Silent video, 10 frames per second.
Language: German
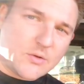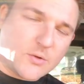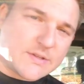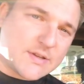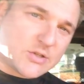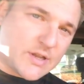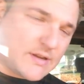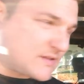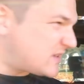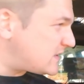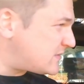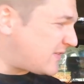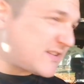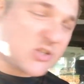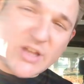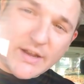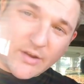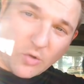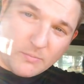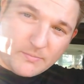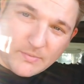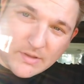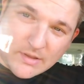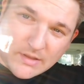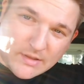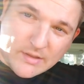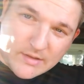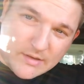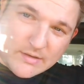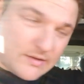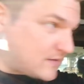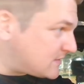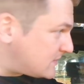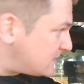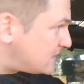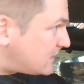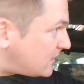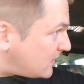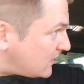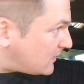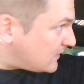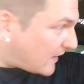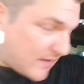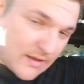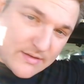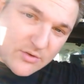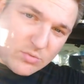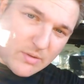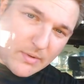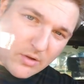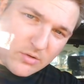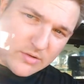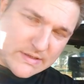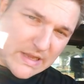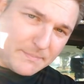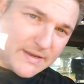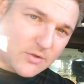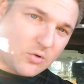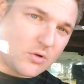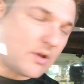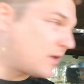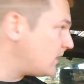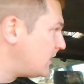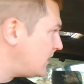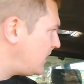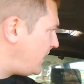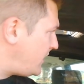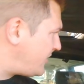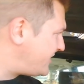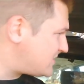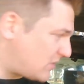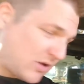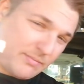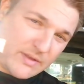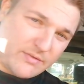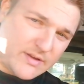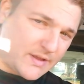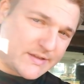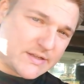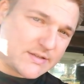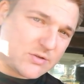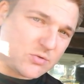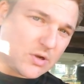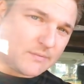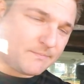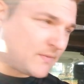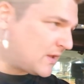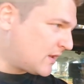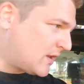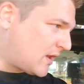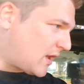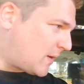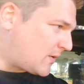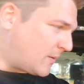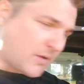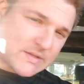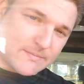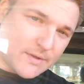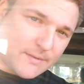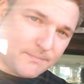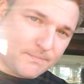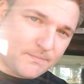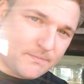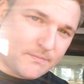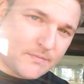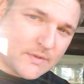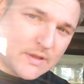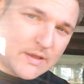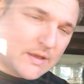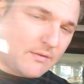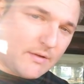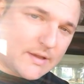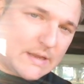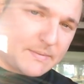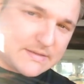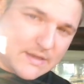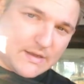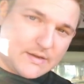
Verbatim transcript: Kurzes Geständnis, es ist fast schade drum, dieses Dach hier, diesen Überbau, diese Abdeckung in die Tonne zu kloppen. Ich finde die eigentlich ganz cool. Aber kommt trotzdem weg. ich habe jetzt gerade